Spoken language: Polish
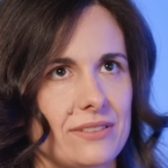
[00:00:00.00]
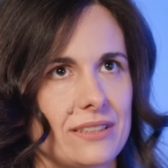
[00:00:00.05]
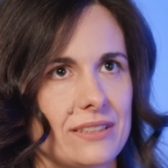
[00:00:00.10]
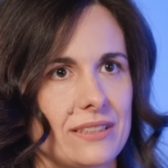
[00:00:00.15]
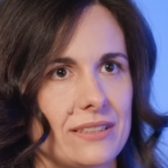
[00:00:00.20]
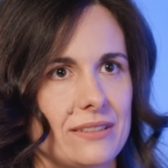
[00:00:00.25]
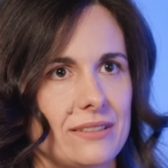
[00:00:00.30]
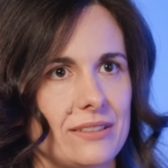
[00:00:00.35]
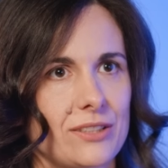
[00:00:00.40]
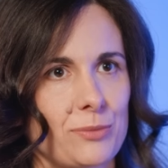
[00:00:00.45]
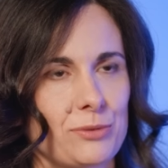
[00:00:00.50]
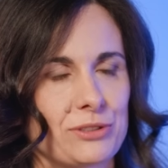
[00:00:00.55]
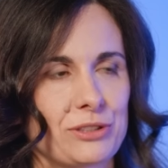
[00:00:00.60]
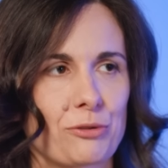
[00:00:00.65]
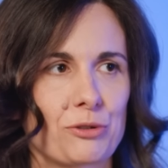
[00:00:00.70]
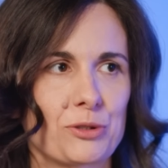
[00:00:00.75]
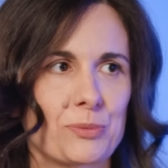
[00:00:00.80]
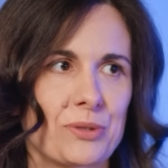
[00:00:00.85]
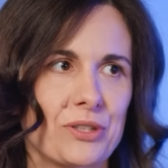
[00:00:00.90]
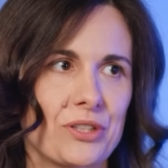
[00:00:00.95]
e, robiąc
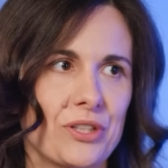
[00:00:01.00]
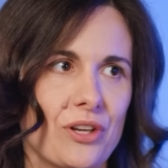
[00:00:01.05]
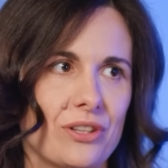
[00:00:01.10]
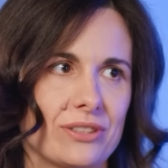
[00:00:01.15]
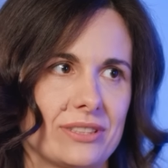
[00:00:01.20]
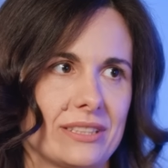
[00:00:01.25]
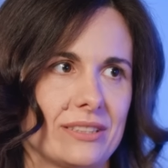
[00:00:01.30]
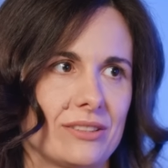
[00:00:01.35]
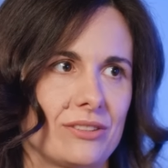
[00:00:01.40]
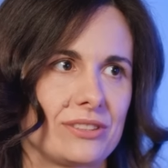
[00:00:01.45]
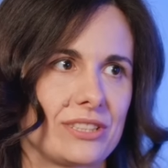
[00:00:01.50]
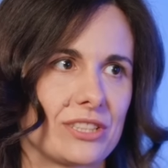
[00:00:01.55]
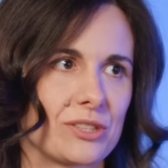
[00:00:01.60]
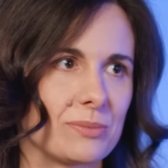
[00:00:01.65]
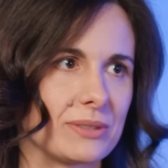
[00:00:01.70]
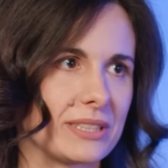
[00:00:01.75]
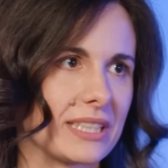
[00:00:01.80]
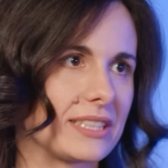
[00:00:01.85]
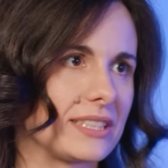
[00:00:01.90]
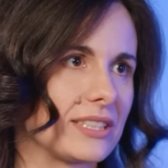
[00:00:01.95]
jakąś prognozę, no
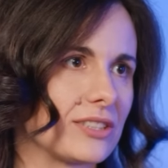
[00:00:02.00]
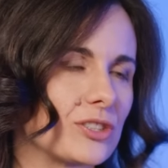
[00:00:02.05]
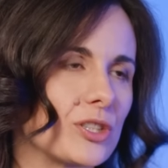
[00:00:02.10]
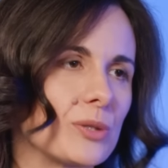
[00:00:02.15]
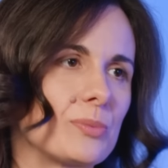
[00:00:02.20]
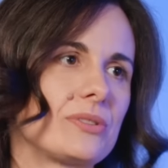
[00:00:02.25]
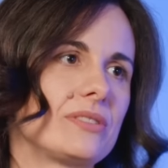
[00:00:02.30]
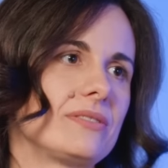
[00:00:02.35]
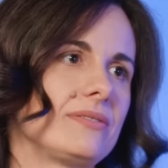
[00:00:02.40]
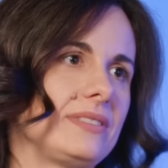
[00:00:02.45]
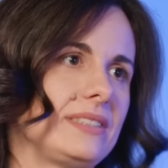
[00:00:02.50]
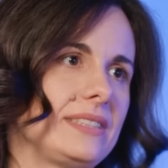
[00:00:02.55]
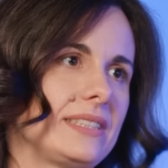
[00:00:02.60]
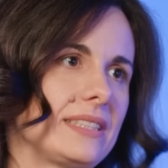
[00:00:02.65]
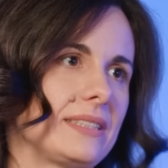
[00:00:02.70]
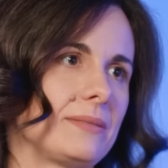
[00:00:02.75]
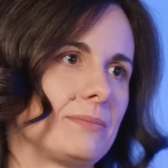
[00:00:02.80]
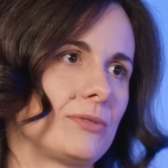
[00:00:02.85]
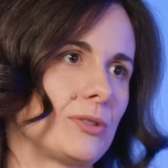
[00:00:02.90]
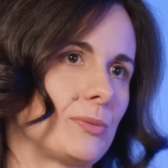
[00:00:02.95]
chociażby tak ciężko
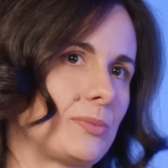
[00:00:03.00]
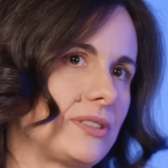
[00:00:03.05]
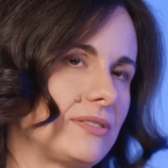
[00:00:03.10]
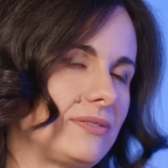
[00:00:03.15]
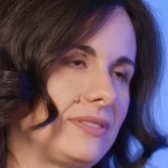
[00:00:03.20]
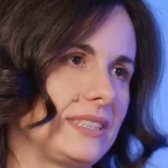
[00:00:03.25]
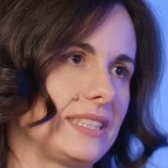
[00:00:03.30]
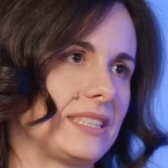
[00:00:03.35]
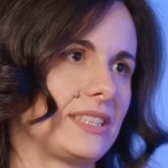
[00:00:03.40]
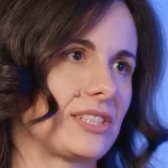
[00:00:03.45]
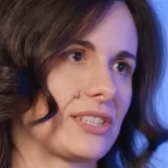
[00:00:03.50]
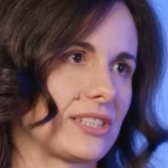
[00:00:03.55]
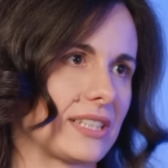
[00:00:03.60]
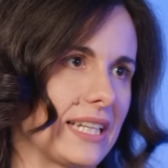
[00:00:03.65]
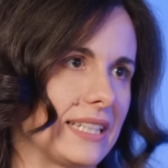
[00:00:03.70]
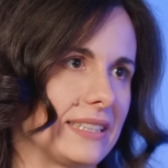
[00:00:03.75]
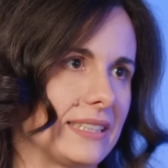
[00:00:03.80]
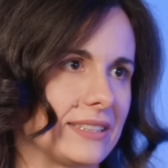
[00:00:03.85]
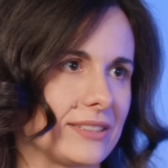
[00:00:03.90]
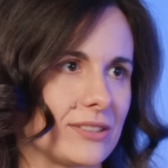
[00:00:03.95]
przewidzieć, było przewidzieć,
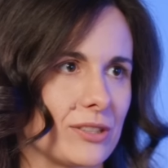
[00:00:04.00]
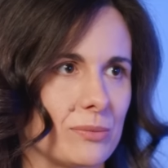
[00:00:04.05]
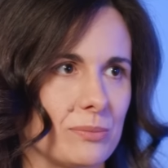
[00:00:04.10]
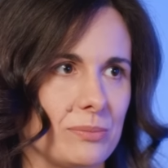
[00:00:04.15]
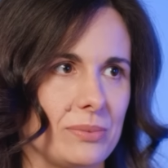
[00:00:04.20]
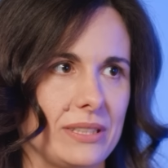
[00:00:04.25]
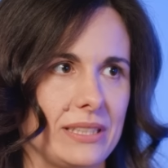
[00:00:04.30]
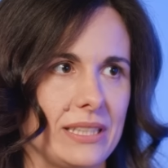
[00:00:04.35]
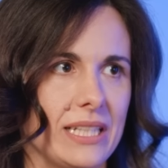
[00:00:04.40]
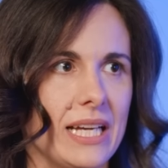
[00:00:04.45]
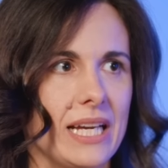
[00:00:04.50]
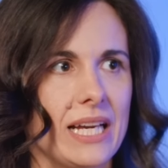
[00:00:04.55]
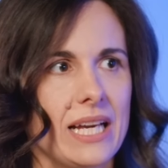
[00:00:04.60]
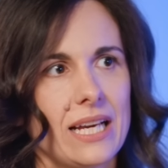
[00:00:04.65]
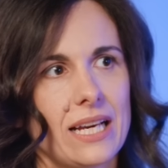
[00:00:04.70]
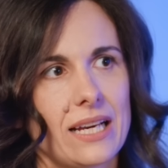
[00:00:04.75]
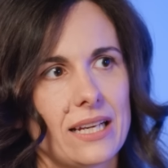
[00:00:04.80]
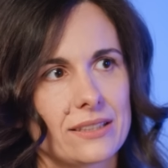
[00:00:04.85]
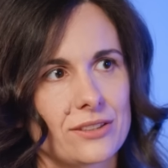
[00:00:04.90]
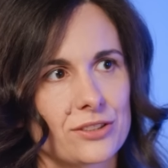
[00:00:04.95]
że nastąpi
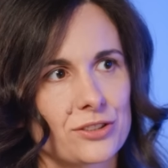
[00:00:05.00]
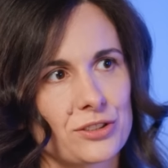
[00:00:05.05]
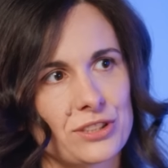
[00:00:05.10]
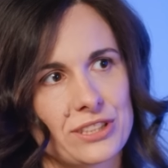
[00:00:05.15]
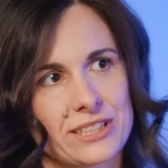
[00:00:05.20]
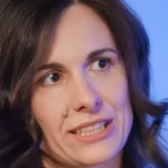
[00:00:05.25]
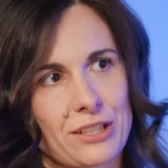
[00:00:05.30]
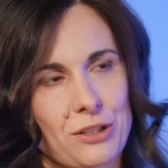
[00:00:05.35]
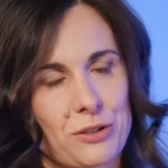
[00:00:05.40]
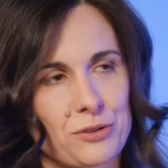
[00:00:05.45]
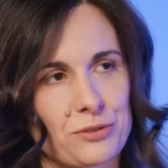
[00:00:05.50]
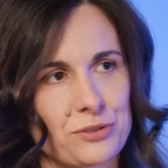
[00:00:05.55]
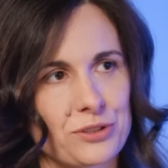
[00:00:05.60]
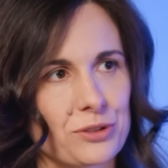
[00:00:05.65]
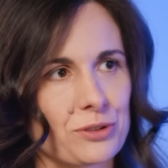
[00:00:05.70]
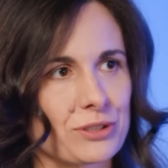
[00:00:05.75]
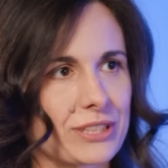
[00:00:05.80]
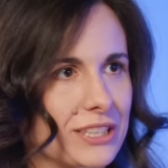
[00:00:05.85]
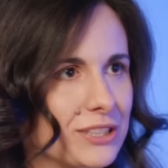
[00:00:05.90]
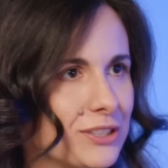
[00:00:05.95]
e, to, co się stało w
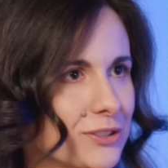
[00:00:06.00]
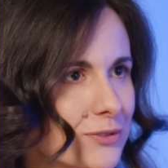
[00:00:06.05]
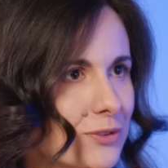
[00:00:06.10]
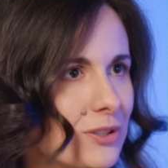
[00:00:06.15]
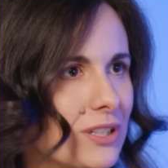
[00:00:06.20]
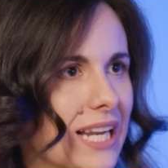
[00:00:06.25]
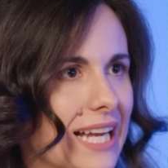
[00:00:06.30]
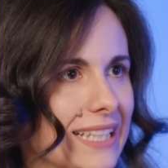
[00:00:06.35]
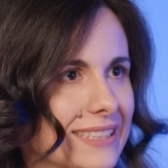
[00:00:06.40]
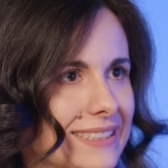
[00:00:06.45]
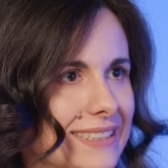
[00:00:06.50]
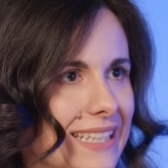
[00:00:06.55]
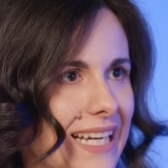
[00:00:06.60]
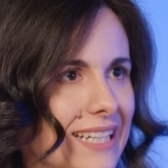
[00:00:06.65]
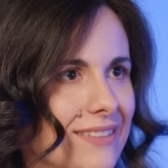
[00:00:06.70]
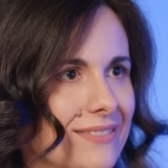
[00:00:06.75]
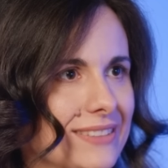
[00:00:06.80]
ciągu ostatnich dwóch lat, tak?